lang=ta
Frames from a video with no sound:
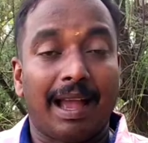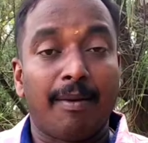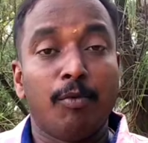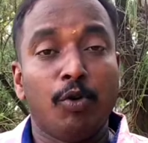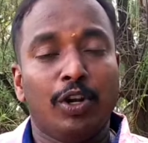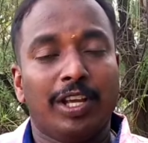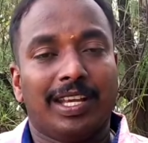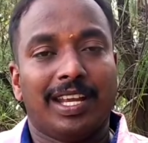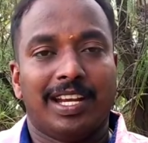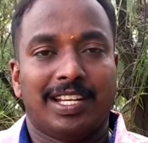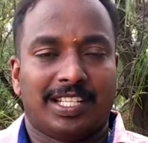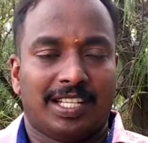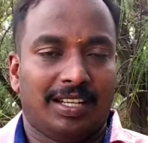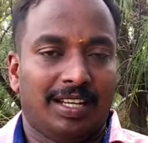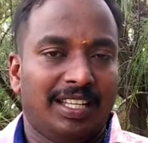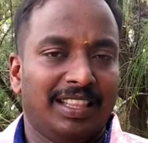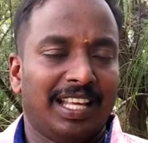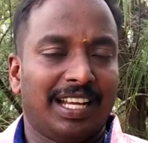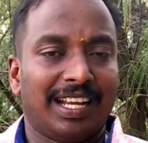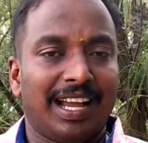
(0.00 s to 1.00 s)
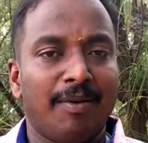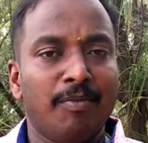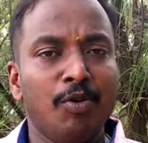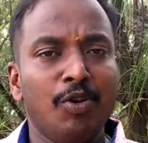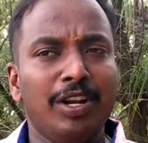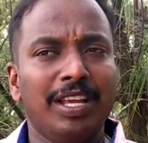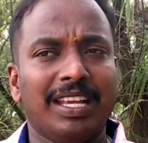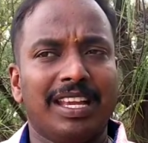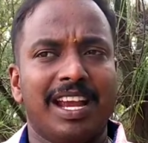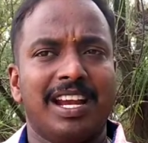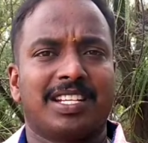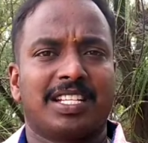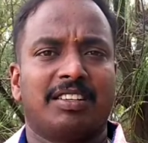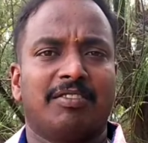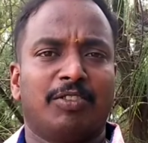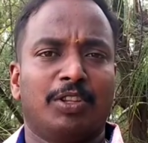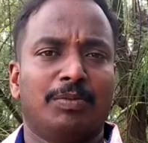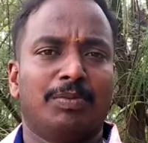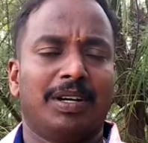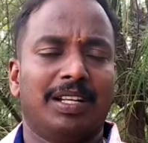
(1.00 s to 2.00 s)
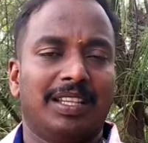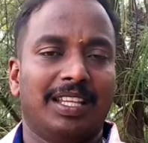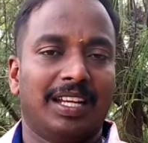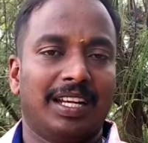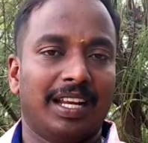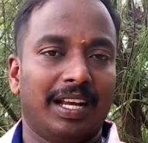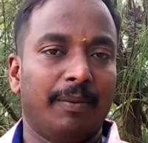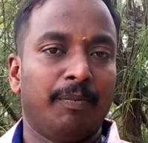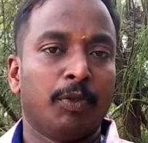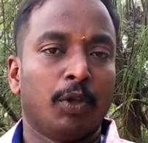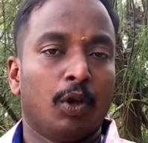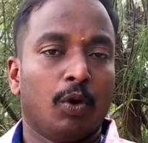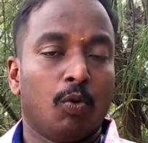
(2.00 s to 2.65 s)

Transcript: கம்யூனிகேஷன் இந்த கம்யூனிகேஷன் வந்து பார்த்திங்கன்னா